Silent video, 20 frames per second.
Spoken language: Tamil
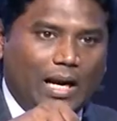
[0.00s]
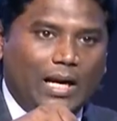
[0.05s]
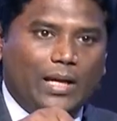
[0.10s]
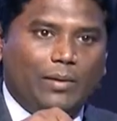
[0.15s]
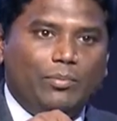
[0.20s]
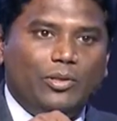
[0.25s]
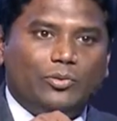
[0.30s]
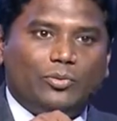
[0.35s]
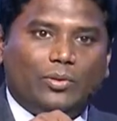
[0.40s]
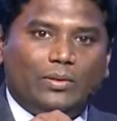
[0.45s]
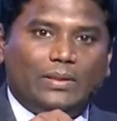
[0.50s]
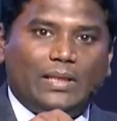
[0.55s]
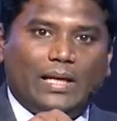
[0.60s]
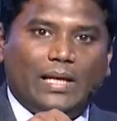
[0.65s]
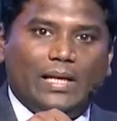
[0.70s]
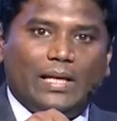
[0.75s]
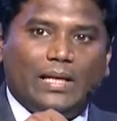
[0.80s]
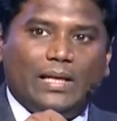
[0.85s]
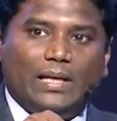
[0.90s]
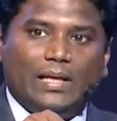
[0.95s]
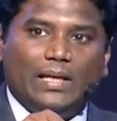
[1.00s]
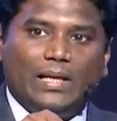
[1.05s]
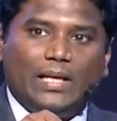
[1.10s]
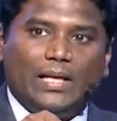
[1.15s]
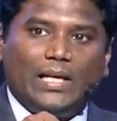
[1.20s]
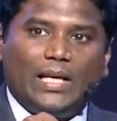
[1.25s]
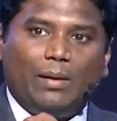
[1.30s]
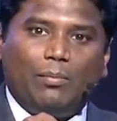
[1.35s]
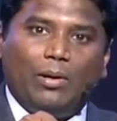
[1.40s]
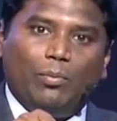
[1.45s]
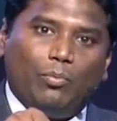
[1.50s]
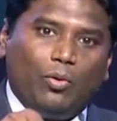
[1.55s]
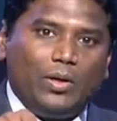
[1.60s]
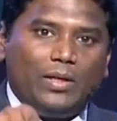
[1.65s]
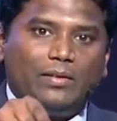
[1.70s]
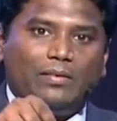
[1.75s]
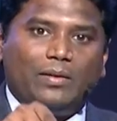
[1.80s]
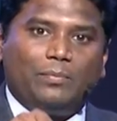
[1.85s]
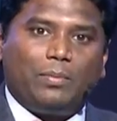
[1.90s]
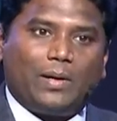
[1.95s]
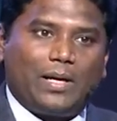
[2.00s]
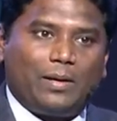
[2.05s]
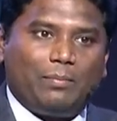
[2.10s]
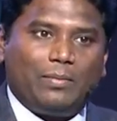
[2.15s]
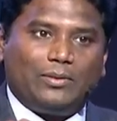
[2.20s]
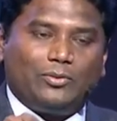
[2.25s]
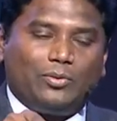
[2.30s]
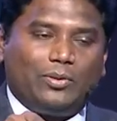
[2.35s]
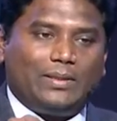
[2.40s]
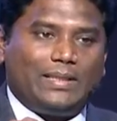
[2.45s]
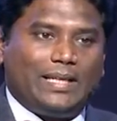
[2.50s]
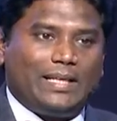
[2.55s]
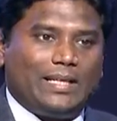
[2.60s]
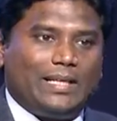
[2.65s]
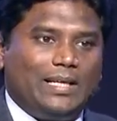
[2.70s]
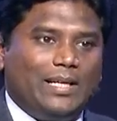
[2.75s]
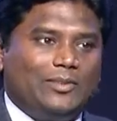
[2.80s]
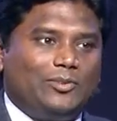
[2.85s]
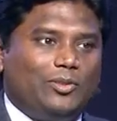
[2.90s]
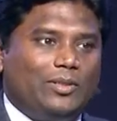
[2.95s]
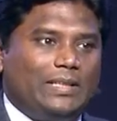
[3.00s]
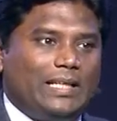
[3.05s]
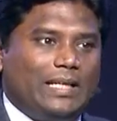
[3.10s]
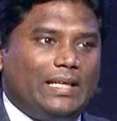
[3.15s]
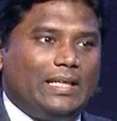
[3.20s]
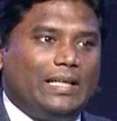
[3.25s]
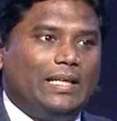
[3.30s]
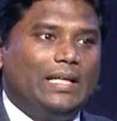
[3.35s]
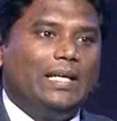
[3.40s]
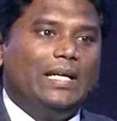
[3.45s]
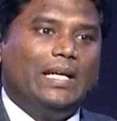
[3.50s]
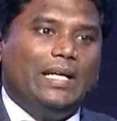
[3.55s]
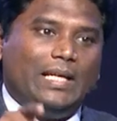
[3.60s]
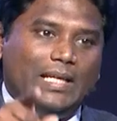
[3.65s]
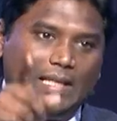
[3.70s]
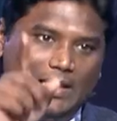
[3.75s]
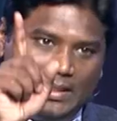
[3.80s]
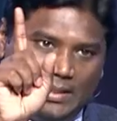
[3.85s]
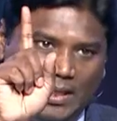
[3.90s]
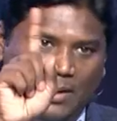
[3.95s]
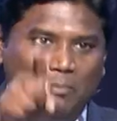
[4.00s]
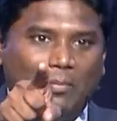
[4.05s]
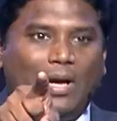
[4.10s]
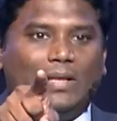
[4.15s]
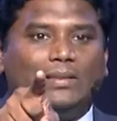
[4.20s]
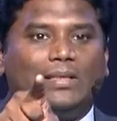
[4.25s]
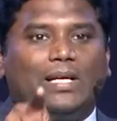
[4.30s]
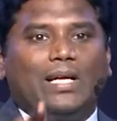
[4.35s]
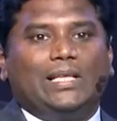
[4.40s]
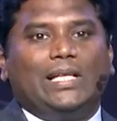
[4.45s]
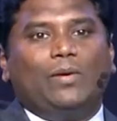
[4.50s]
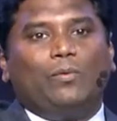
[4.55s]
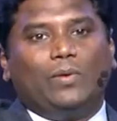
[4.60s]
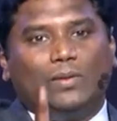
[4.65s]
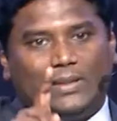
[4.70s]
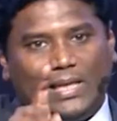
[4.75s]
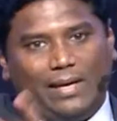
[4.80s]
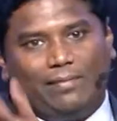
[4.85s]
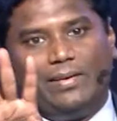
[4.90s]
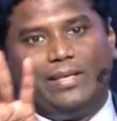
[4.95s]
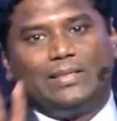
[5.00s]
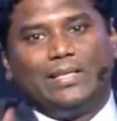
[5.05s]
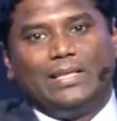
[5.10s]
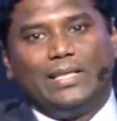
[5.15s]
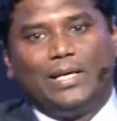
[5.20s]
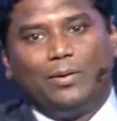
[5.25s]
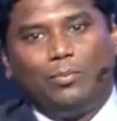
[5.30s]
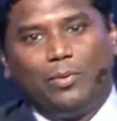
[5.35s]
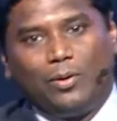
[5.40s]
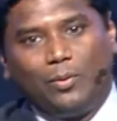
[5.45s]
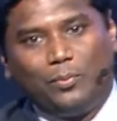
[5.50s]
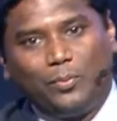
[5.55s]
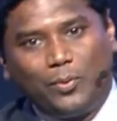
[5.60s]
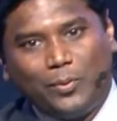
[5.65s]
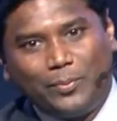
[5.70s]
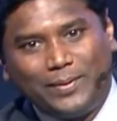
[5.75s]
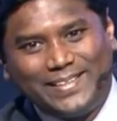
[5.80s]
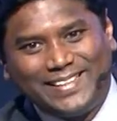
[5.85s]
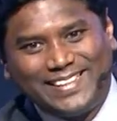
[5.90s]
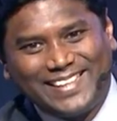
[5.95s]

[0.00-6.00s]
நான் எப்படி சொல்லிட்டாரு நம்மளை மோட்டிவேட் பண்ணுற மாதிரி சொல்லிட்டாரு என்ன சொல்லிட்டாரு நீ இதை மாற்றினா தான் உன் தேவையை சந்திக்கப்படும் போ